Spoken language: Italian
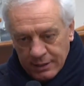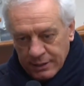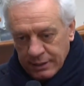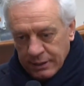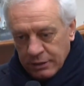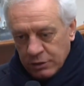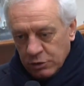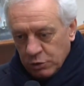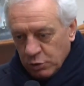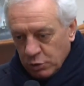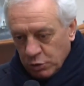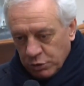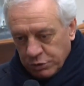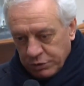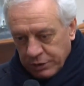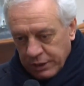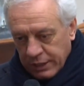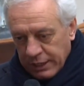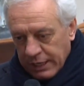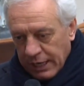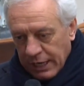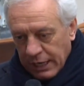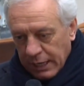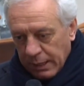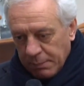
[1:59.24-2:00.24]

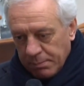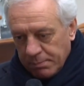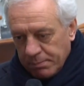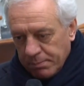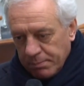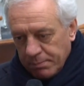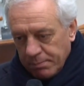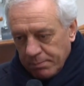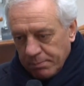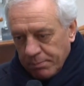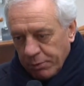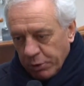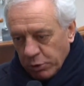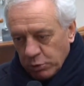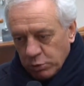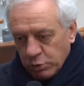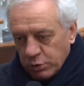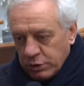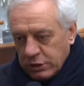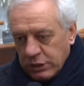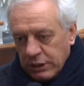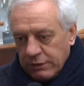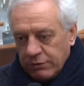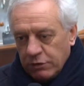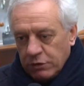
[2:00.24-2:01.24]
industriale
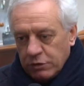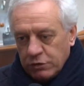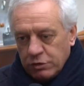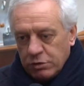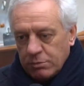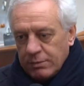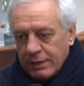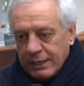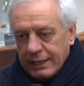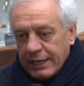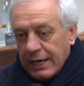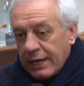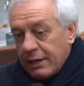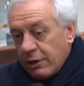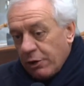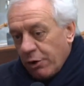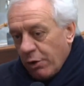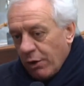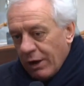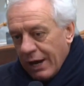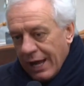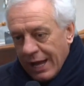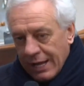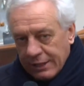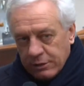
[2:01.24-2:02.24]
produttivo insomma, che è
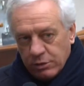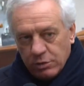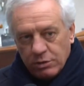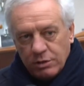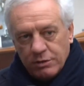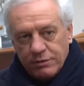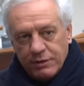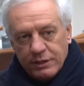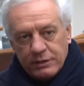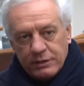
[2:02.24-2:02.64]
crollato di